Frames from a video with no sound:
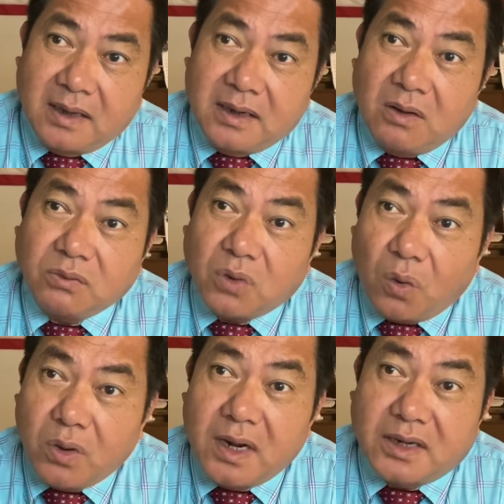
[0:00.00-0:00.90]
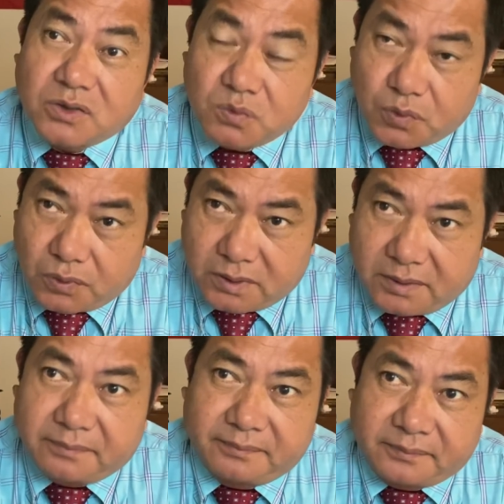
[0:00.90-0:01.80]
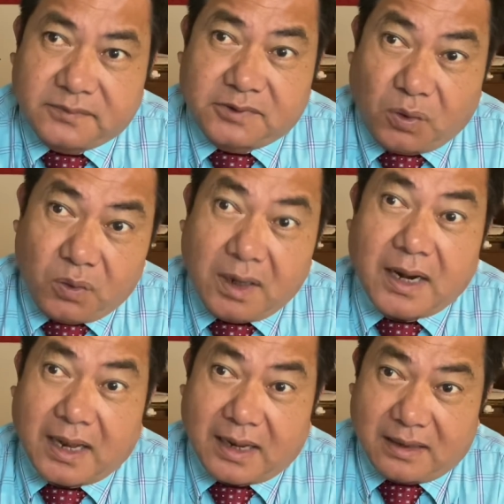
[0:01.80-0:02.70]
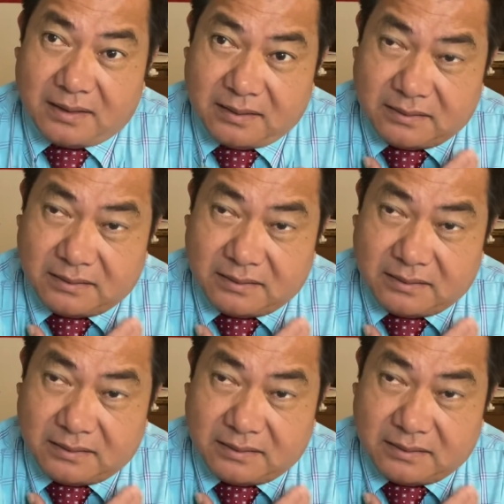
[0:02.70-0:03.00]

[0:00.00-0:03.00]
nếu tôi là Trung Quốc tôi là